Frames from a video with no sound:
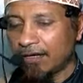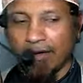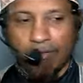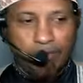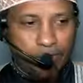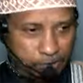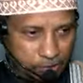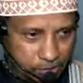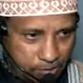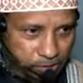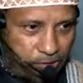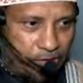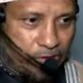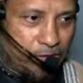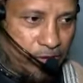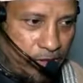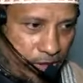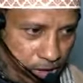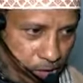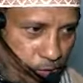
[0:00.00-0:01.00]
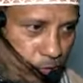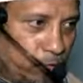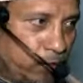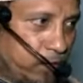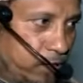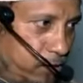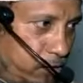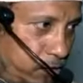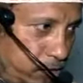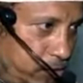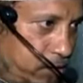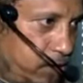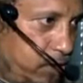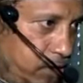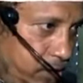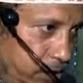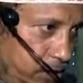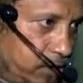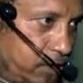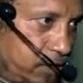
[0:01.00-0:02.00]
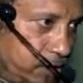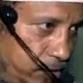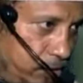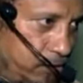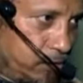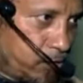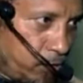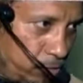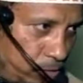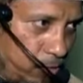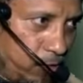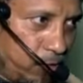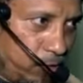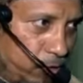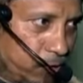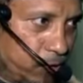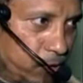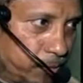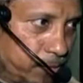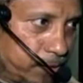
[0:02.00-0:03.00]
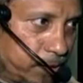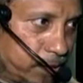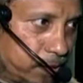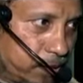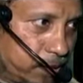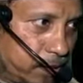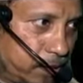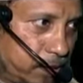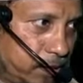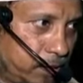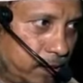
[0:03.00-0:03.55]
অবশ্যই তিনি যুগের ডক্টর হইতে হবে তাকে